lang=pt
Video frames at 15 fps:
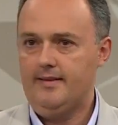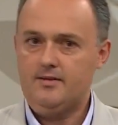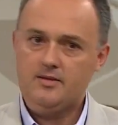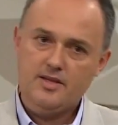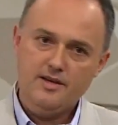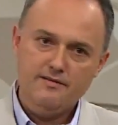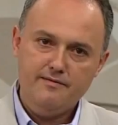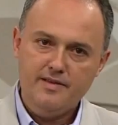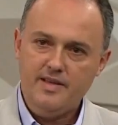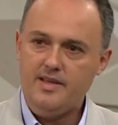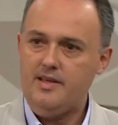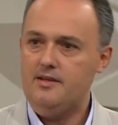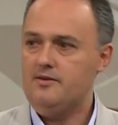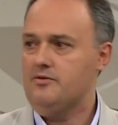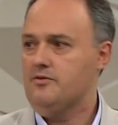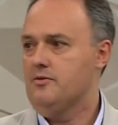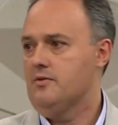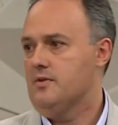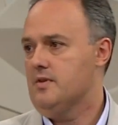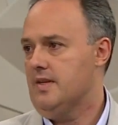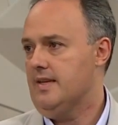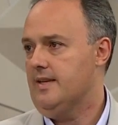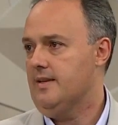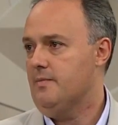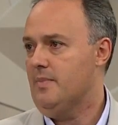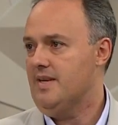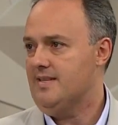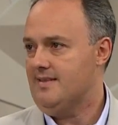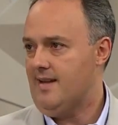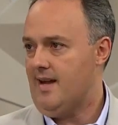dos serviços é,
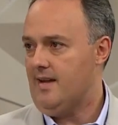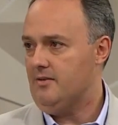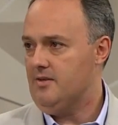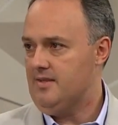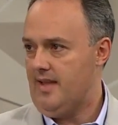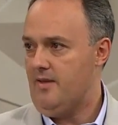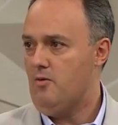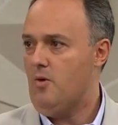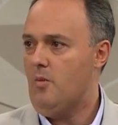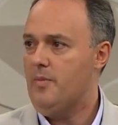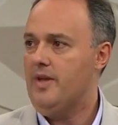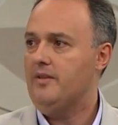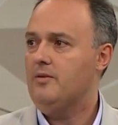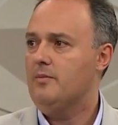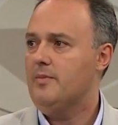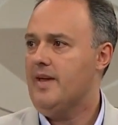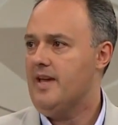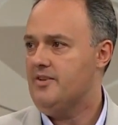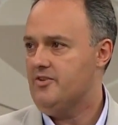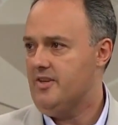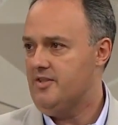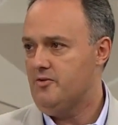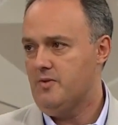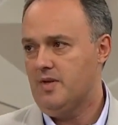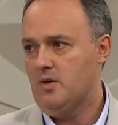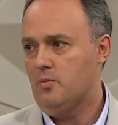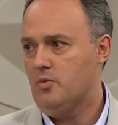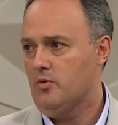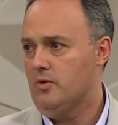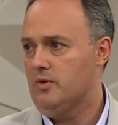prestados tem um aumento médio aí de um
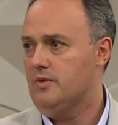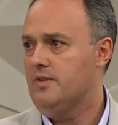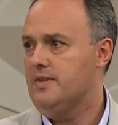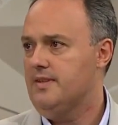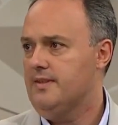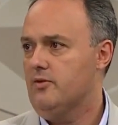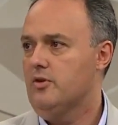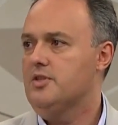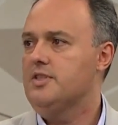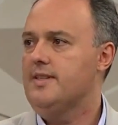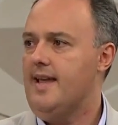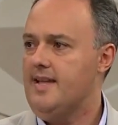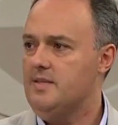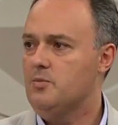ano para o outro em torno de